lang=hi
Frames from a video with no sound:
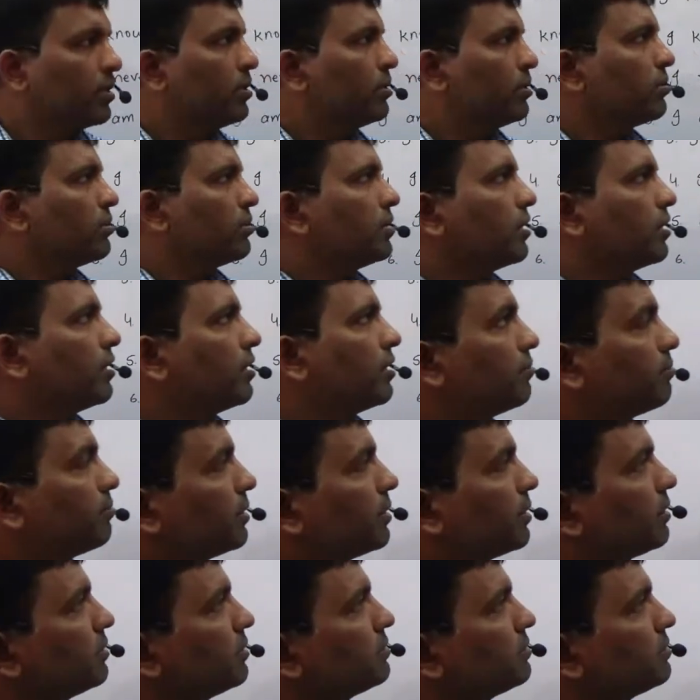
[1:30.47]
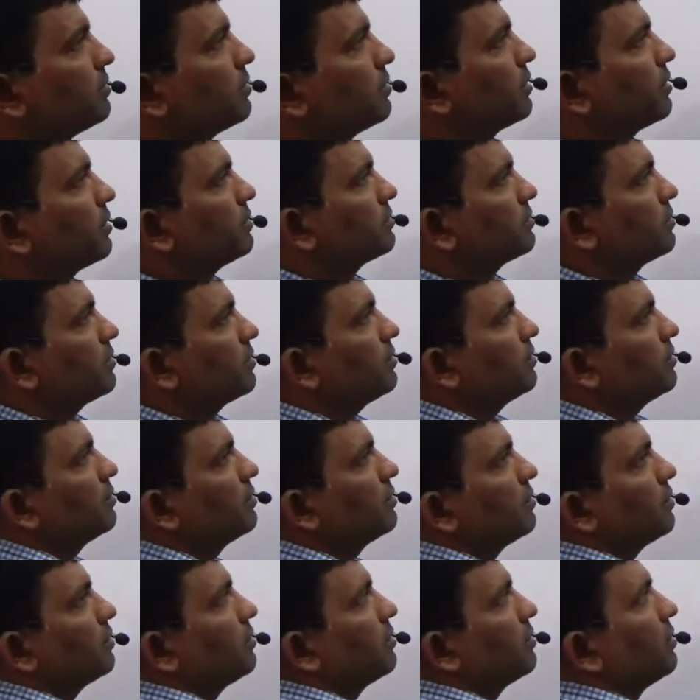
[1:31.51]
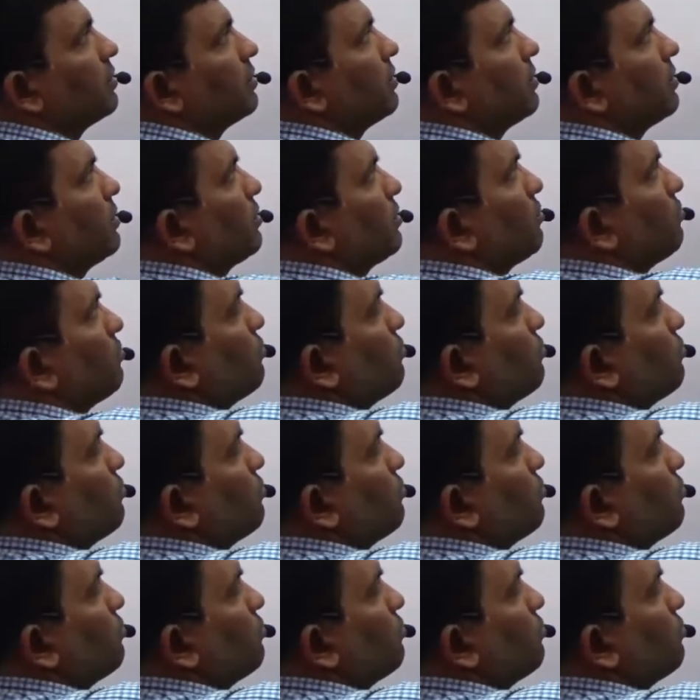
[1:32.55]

तो यहाँ पे इसी तरह से वो